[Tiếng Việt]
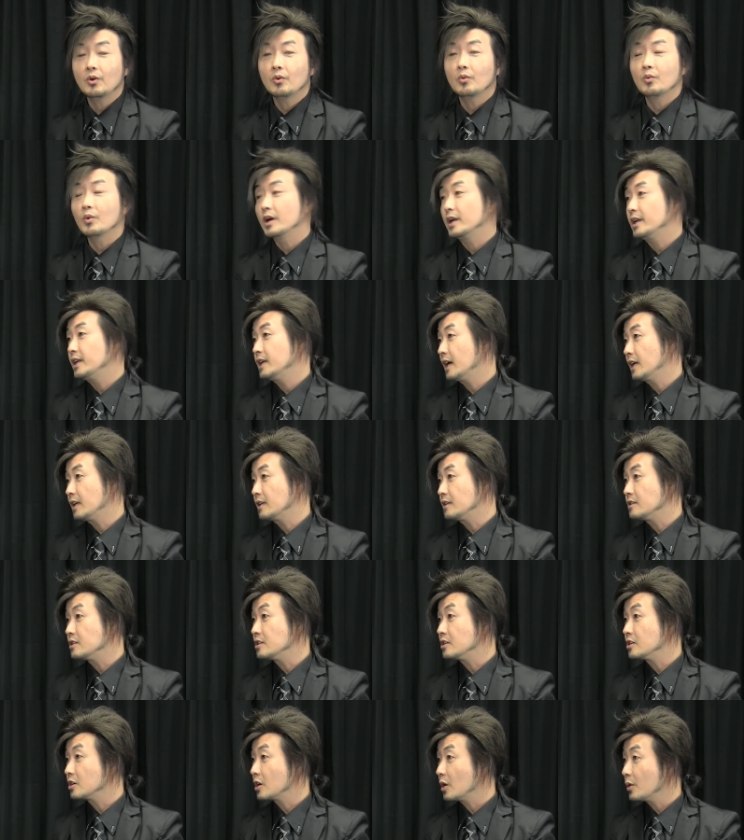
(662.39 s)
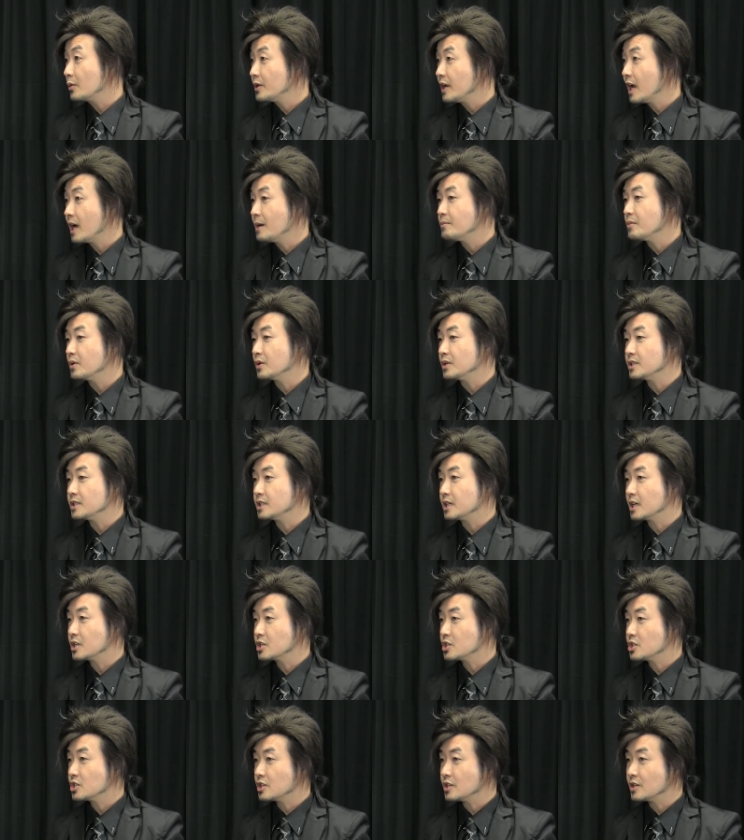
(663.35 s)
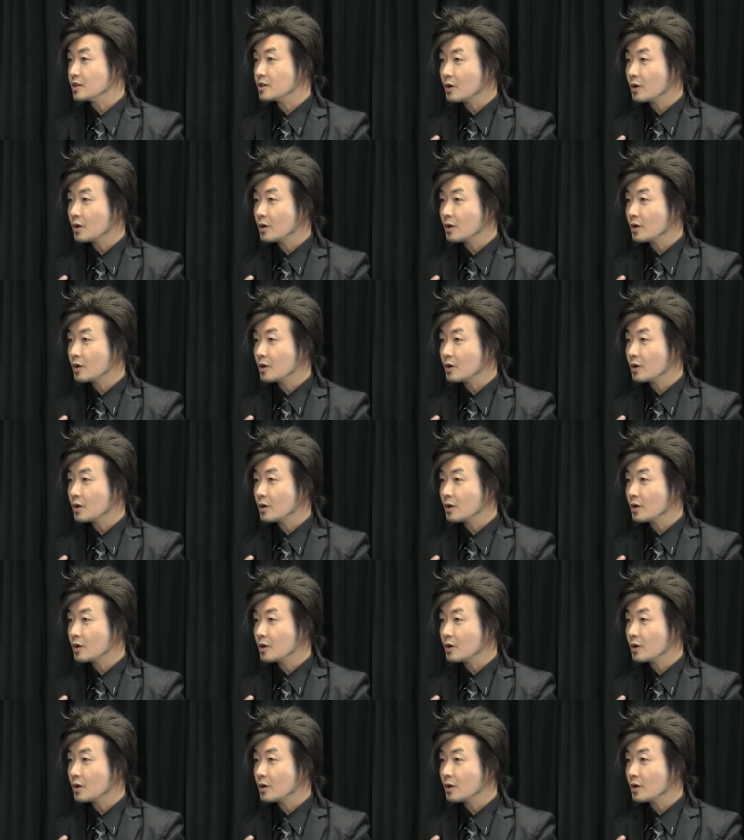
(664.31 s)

qua nàn nữa câu nam bồ lý trả sĩ